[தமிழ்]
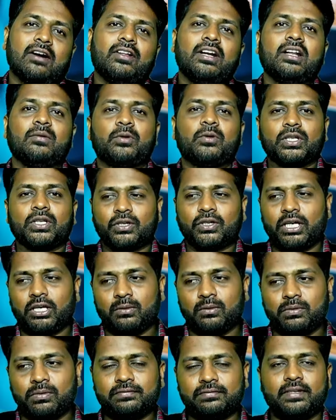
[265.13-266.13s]
அவர்களை பொறுத்த
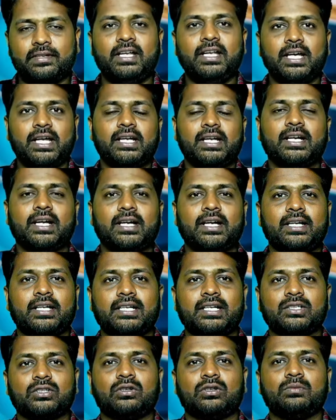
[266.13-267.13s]
வரைக்கும் ரொம்ப ஃப்ரீயாக
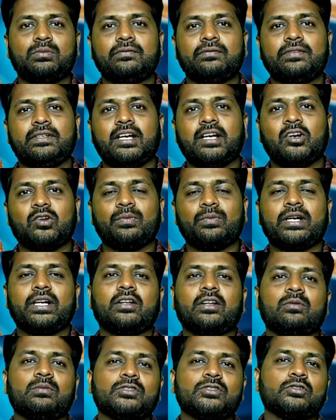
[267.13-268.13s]
இருக்கிறாங்கன்னு அர்த்தம் ரொம்ப ஃப்ரீ
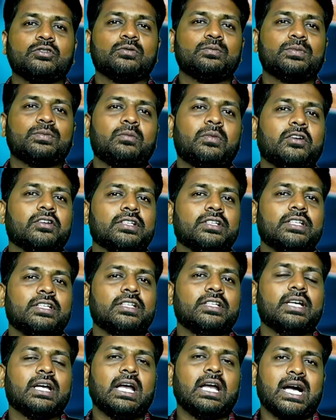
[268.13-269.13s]
ஆக்குப்பைடாக ரொம்ப சூப்பராக
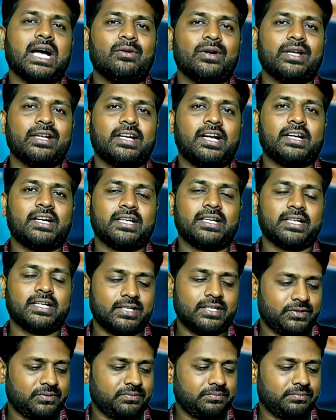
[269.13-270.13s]
வந்து அவங்க
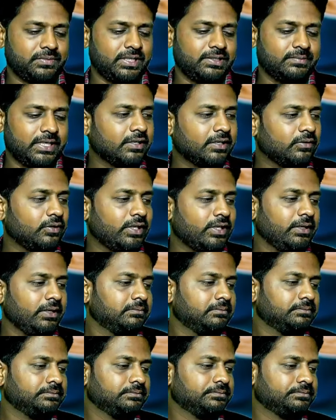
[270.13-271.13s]
இருக்கிறாங்கன்னு அர்த்தம் தட் இஸ் மேட்டர்
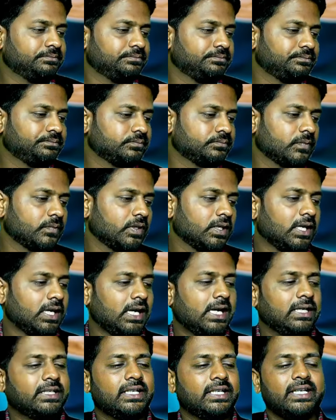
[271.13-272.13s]
ஓகே
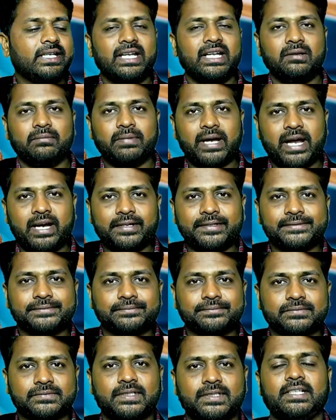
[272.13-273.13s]
தென் லீனிங் பேக்
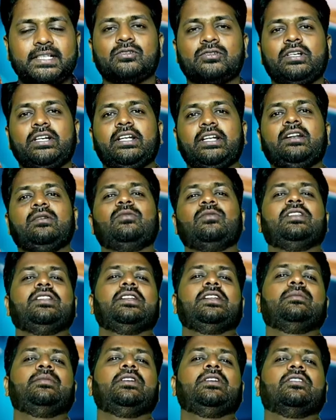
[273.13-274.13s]
நீங்கள் சொல்லிகிட்டே
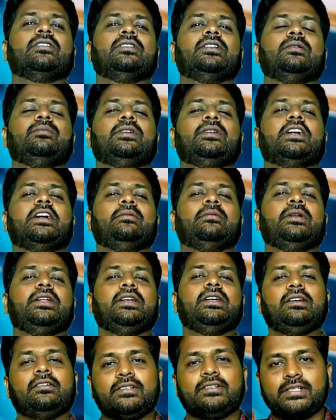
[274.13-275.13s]
இருக்கும்போது இந்த இப்படி வந்து பின்னாடி
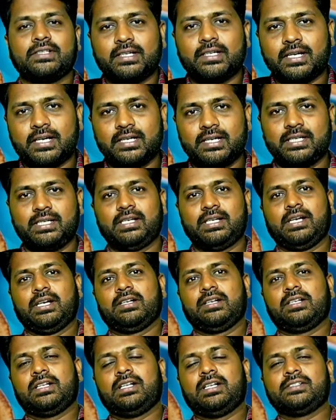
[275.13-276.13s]
இப்படி வச்சுருக்கிறாங்க
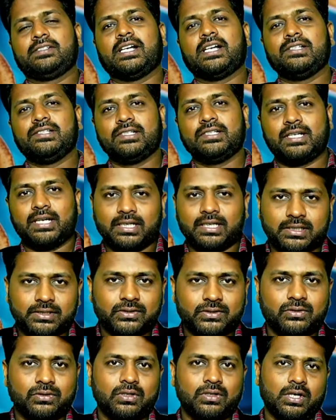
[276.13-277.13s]
நல்லா
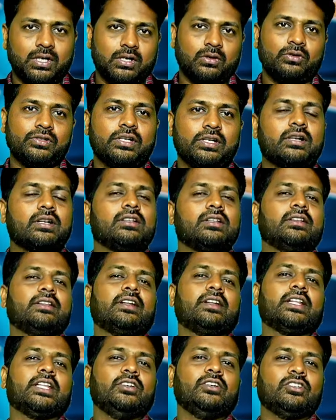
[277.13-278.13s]
சாஞ்சிக்கிறாங்க ஸோ குஷன்
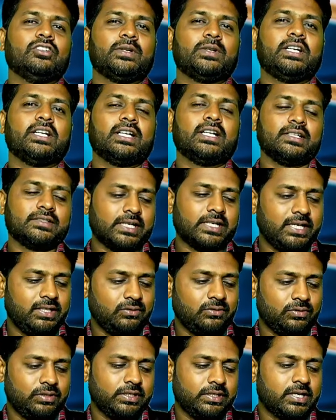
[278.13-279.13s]
இருந்ததுன்னா அதை யூஸ் பண்ணி நல்லா
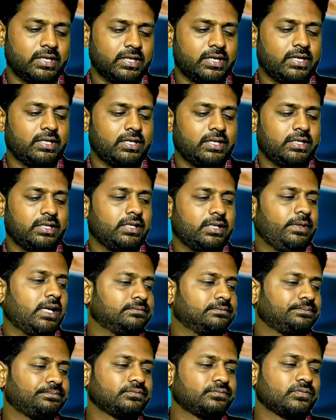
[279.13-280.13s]
சாய்ந்து கொடுக்கிறார்கள் அப்படின்னா